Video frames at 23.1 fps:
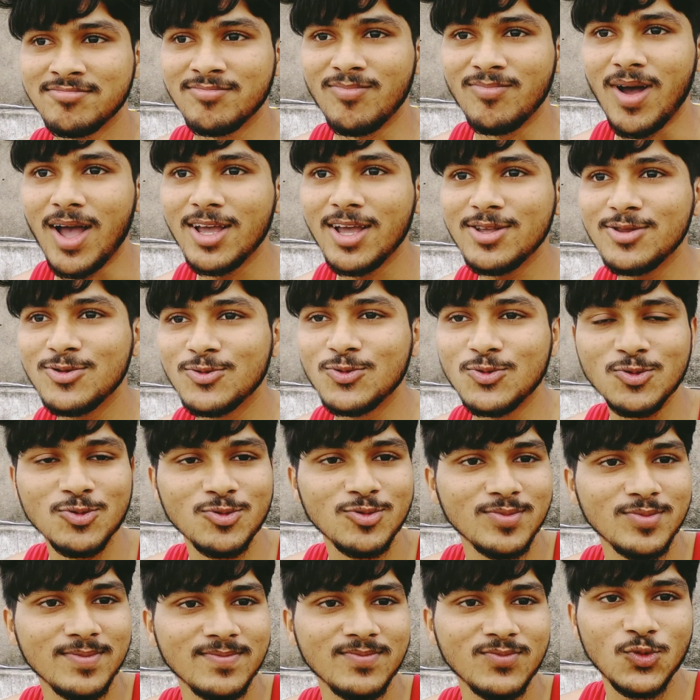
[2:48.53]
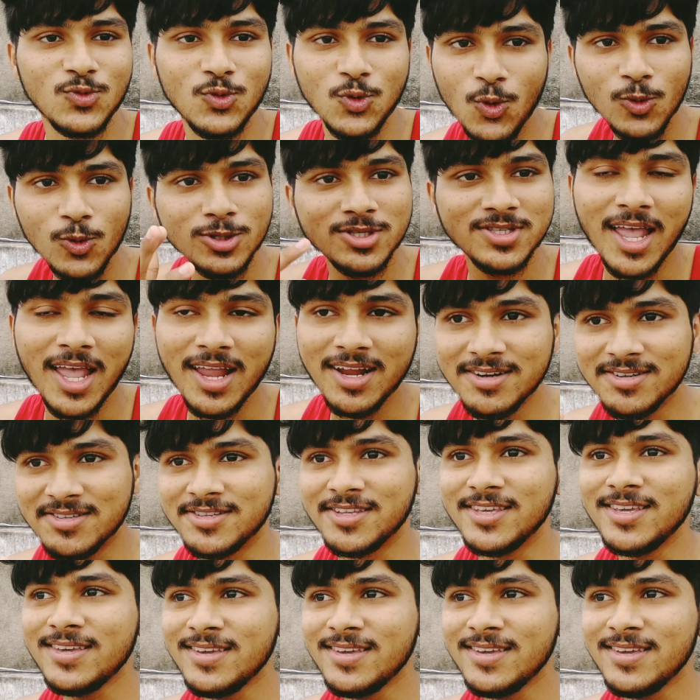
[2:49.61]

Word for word: भाई दो साइड से